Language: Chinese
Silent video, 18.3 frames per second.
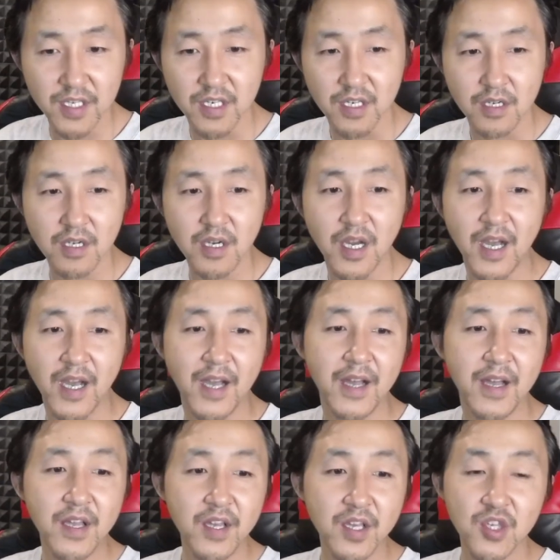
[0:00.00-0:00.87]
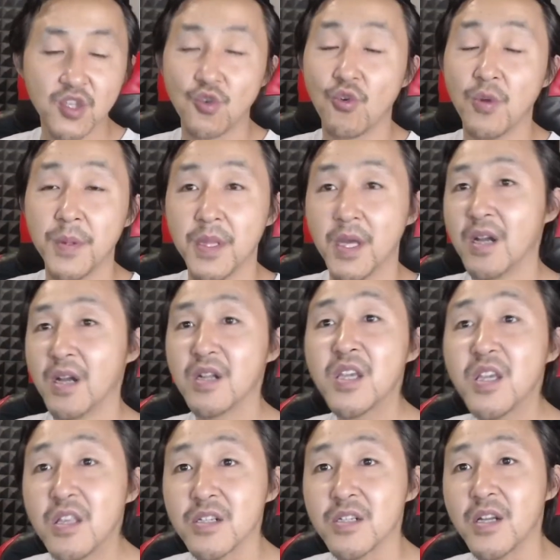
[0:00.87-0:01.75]
几个哎有能
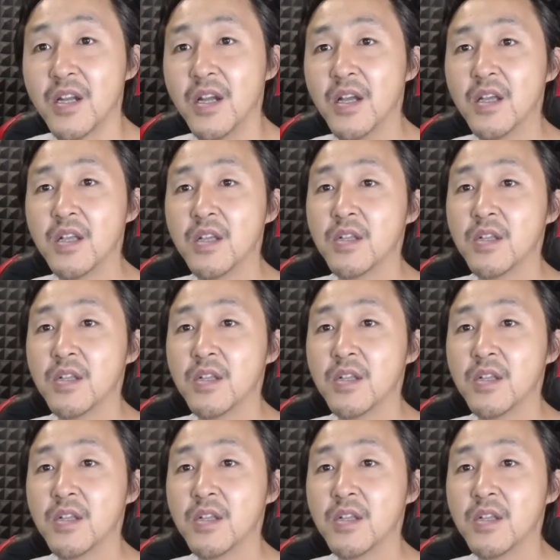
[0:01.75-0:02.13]
力的人，